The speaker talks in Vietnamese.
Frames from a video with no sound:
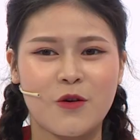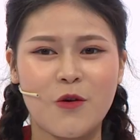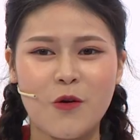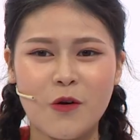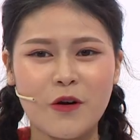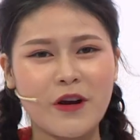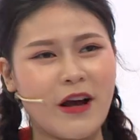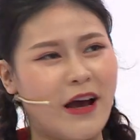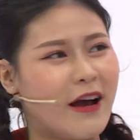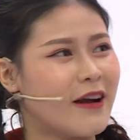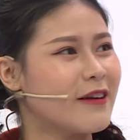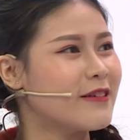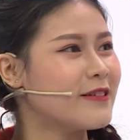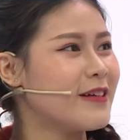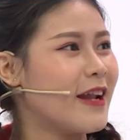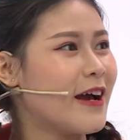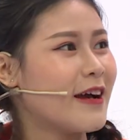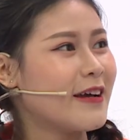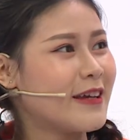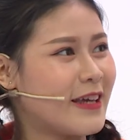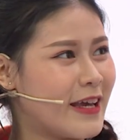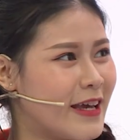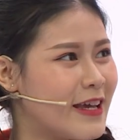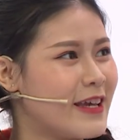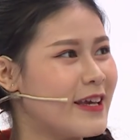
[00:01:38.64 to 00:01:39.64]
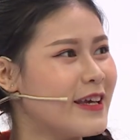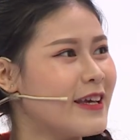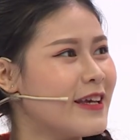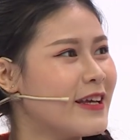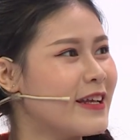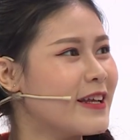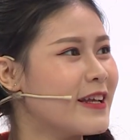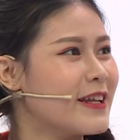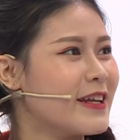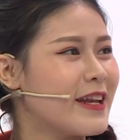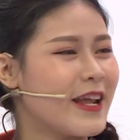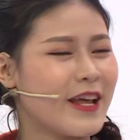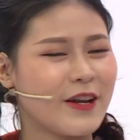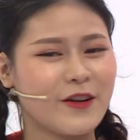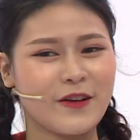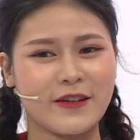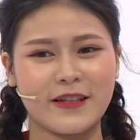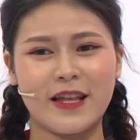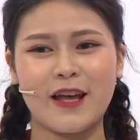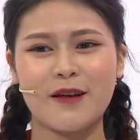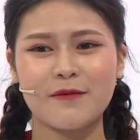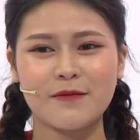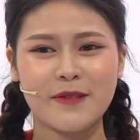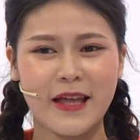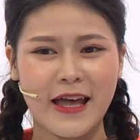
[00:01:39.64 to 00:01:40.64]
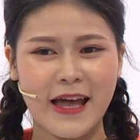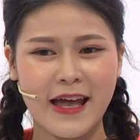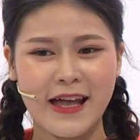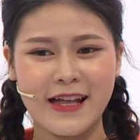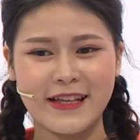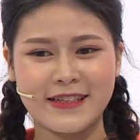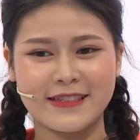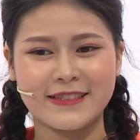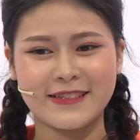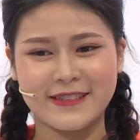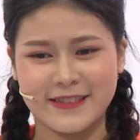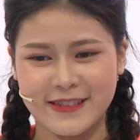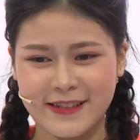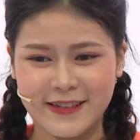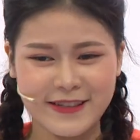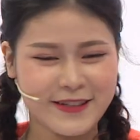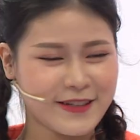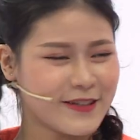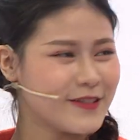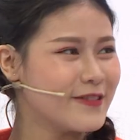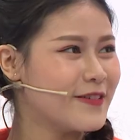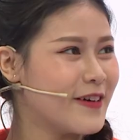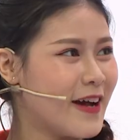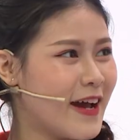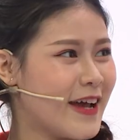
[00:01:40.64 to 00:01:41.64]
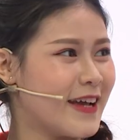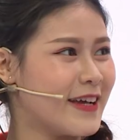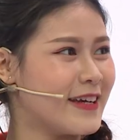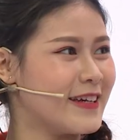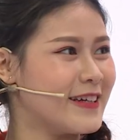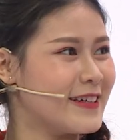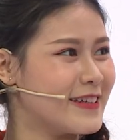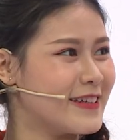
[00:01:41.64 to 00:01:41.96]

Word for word: cố gắng đăng ký để được tham gia chơi cùng anh.